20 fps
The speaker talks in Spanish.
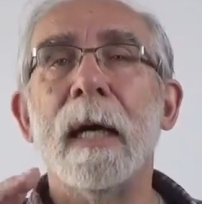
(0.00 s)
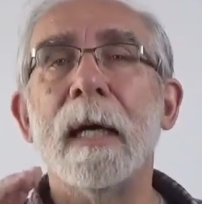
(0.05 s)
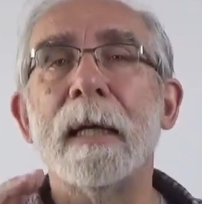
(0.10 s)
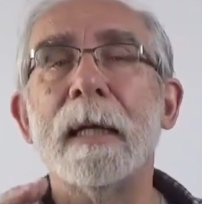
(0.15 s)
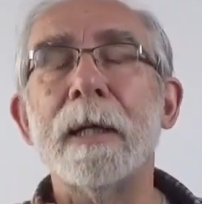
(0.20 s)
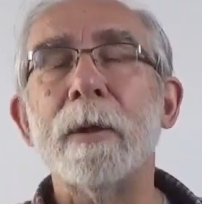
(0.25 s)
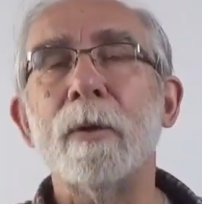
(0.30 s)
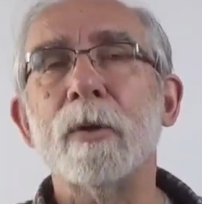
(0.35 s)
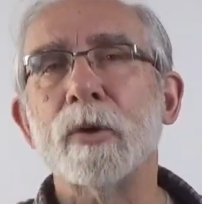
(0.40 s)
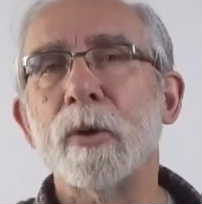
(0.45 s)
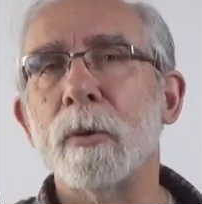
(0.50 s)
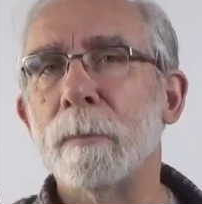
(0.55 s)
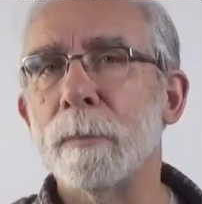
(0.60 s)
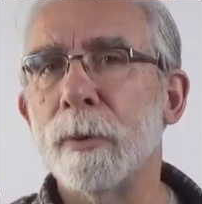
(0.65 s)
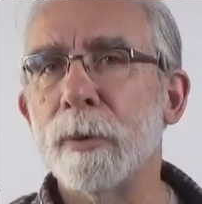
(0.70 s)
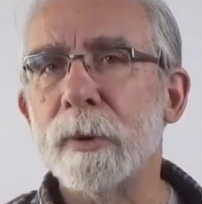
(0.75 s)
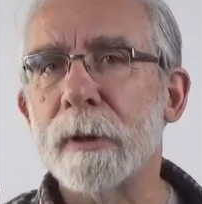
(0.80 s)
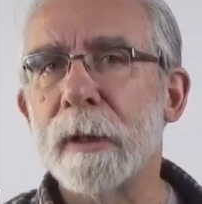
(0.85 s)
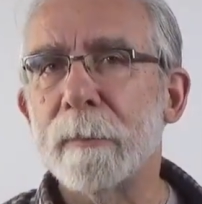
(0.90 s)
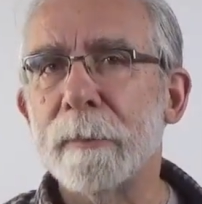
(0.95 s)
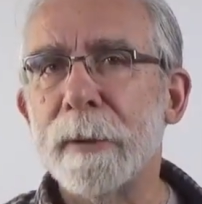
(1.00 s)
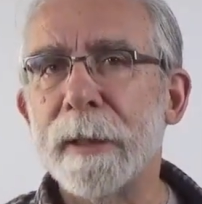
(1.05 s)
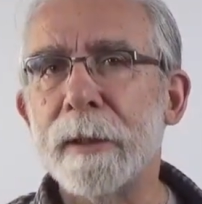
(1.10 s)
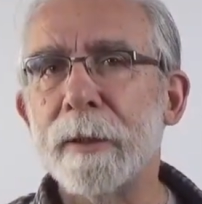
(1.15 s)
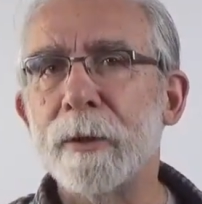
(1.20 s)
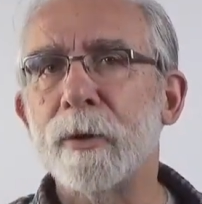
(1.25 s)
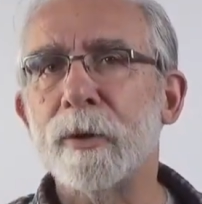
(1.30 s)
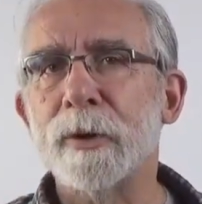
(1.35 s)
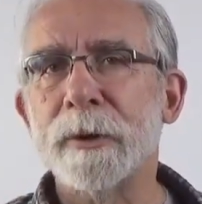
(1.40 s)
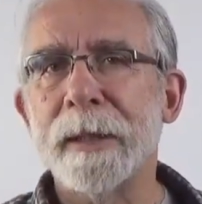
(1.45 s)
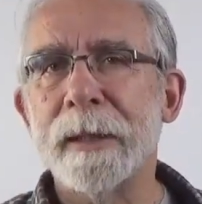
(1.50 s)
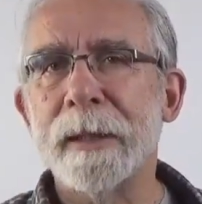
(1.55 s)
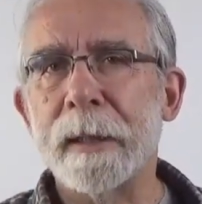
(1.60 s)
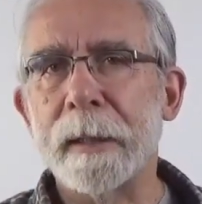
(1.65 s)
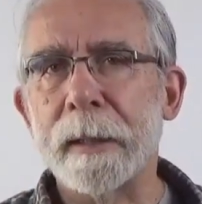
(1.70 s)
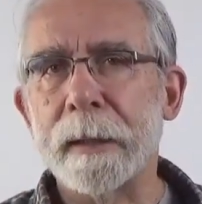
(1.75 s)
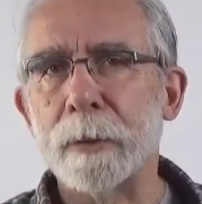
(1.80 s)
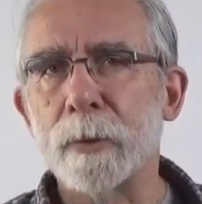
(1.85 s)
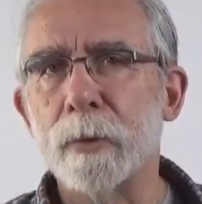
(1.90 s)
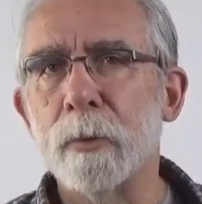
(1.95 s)
aquellos comportamientos que
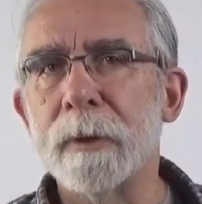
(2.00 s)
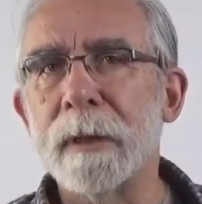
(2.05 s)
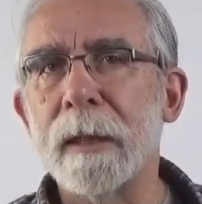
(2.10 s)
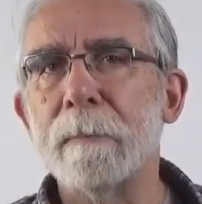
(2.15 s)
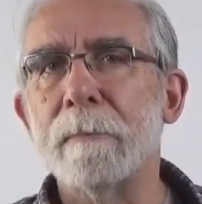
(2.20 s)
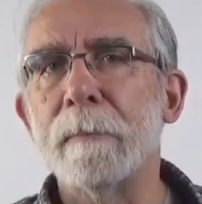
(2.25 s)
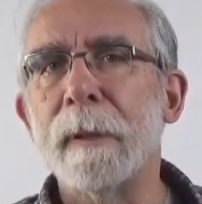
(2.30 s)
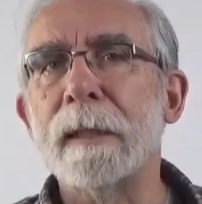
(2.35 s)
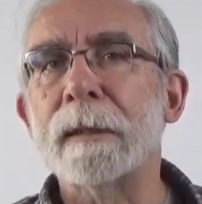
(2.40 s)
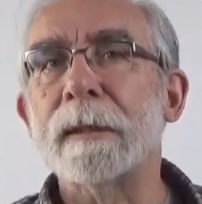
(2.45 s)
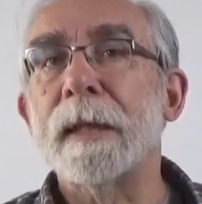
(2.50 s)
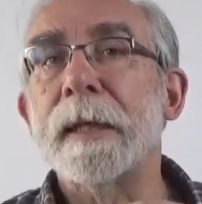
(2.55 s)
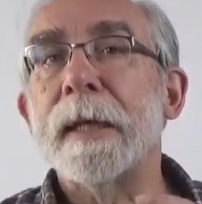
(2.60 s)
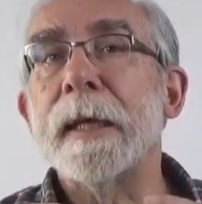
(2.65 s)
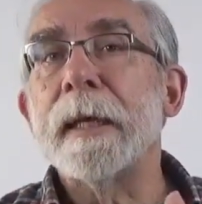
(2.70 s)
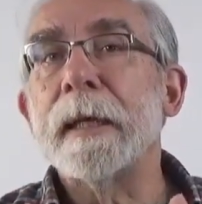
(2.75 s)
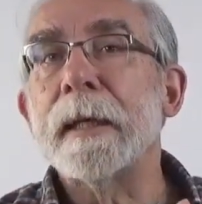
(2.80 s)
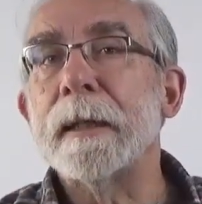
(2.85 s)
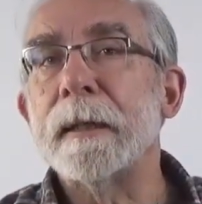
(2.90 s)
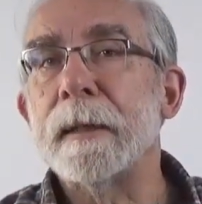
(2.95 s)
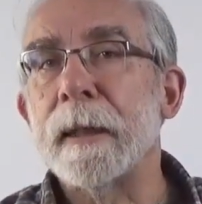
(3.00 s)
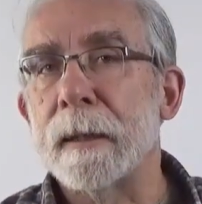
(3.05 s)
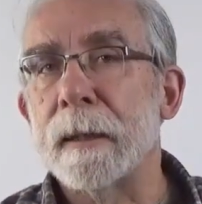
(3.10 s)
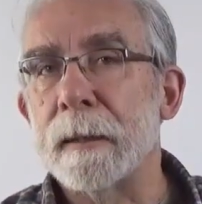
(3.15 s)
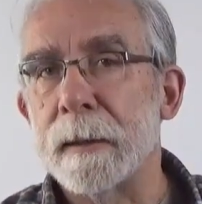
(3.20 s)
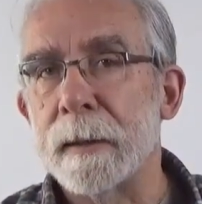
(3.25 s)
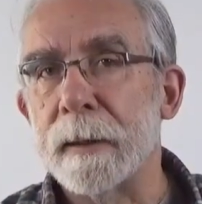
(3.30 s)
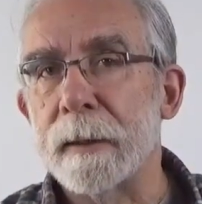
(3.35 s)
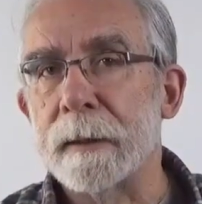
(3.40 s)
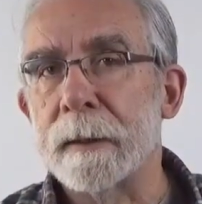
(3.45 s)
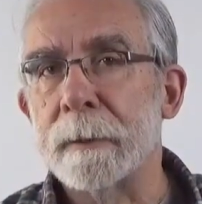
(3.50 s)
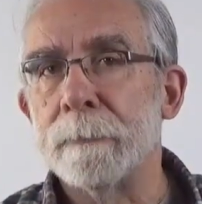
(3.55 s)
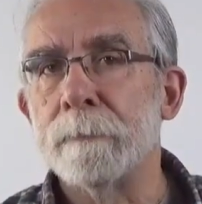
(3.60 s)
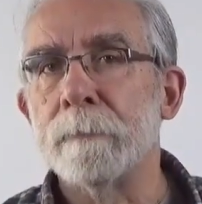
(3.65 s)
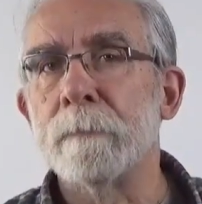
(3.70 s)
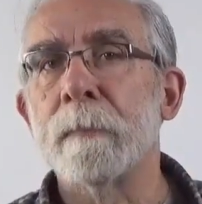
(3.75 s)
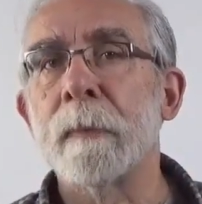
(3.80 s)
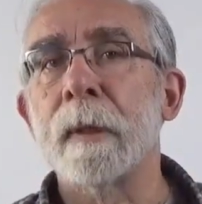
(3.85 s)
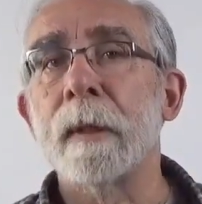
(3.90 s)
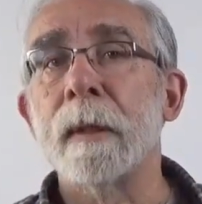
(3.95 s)
le resultan más irritantes.